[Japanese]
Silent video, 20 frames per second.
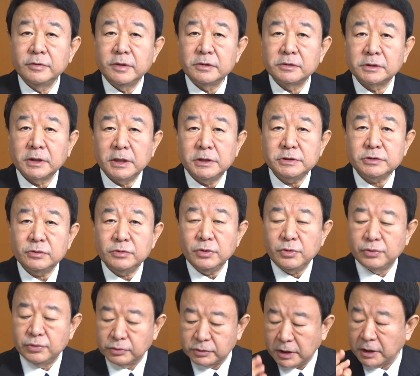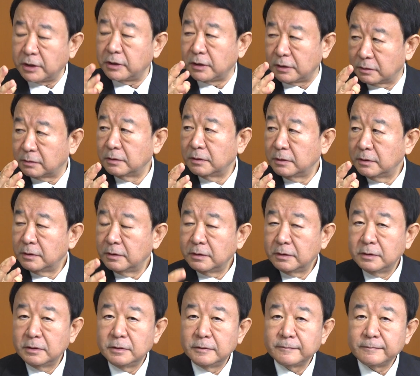いわゆる対処療法だけだと、は
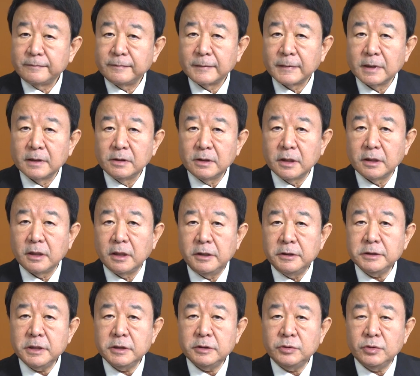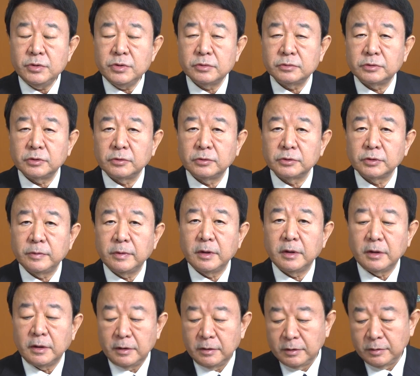い、だから反撃能力って言葉
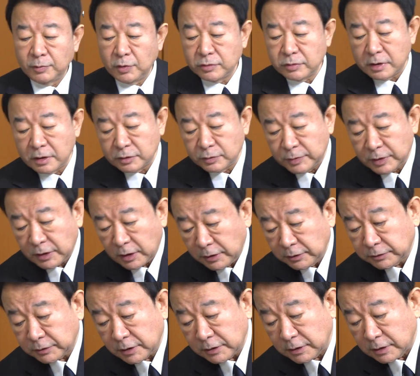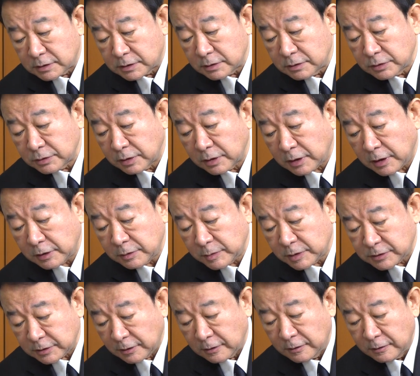は僕はあくまで反対ですそれ変わり
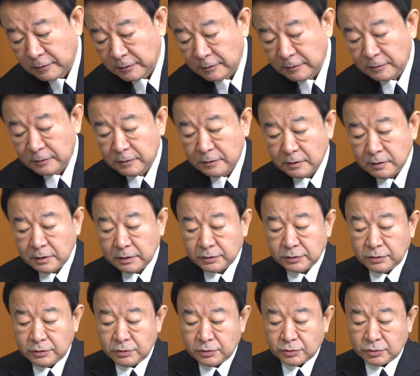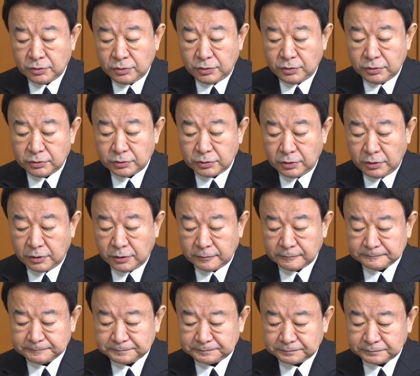ませんあのこの本の
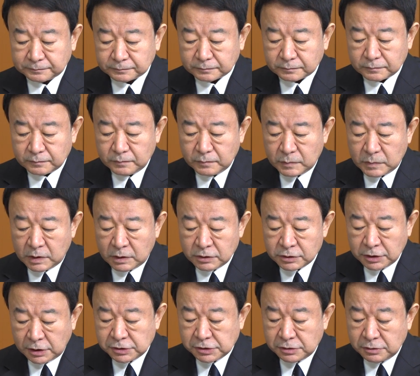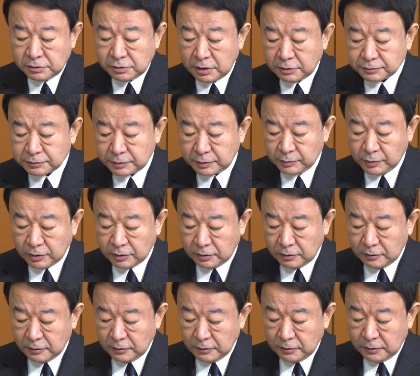写真グラフに
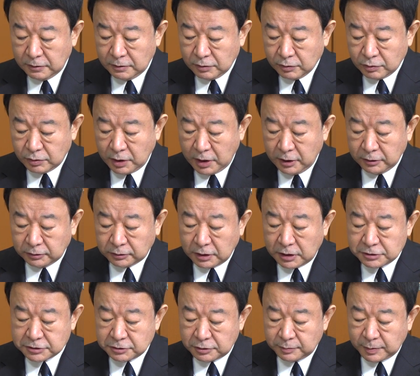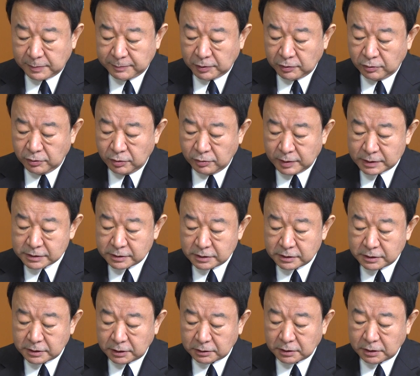もこの反対してる場面をわざわ
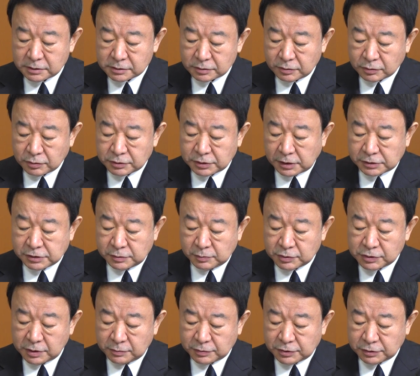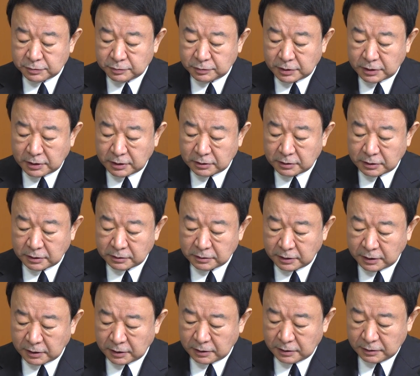ざ入れたんですよこれ写真も全部自分で選んだん
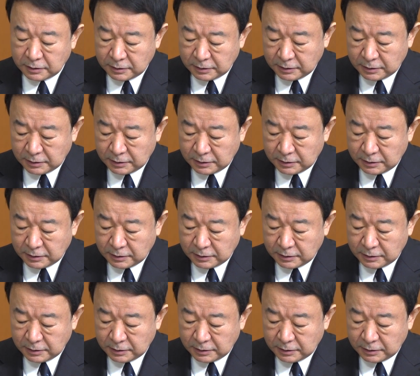で